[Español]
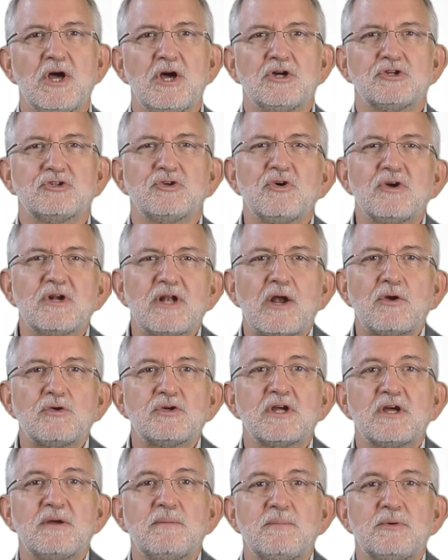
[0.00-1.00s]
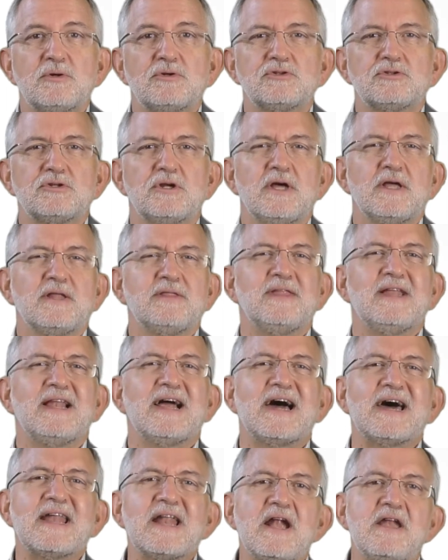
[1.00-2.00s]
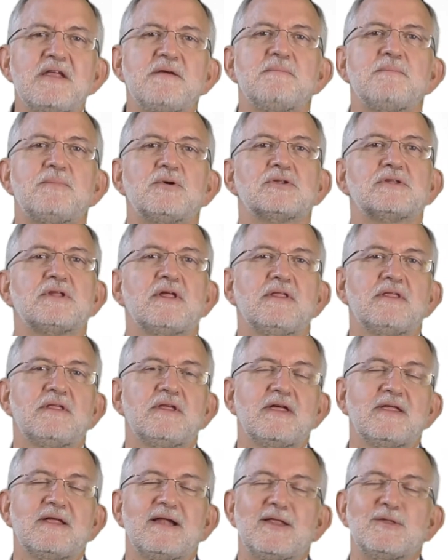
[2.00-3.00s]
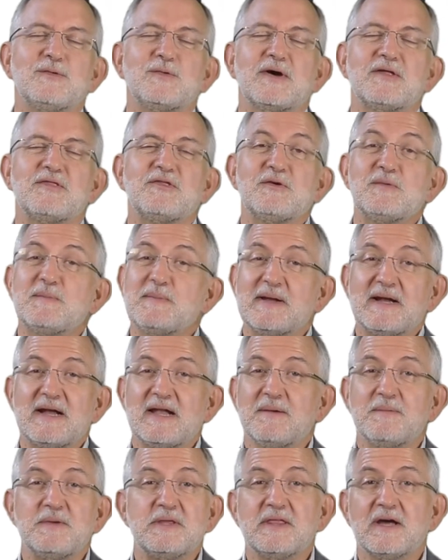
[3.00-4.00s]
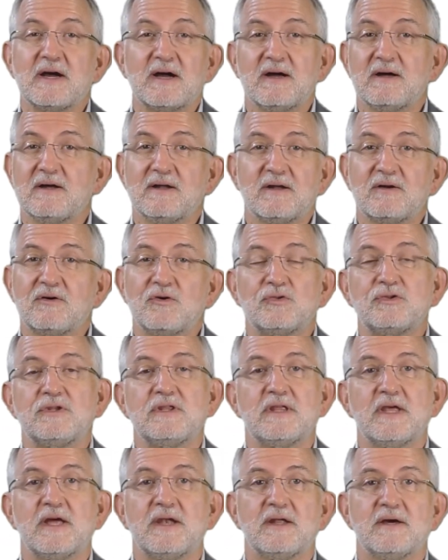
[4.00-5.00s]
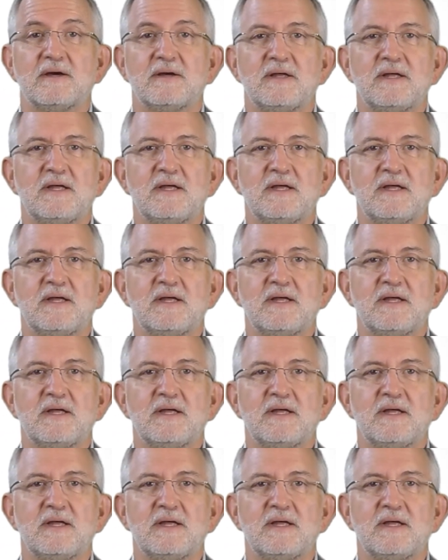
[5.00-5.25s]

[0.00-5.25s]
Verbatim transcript: son claros ejemplos de la gran importancia de la educación para la vida cotidiana.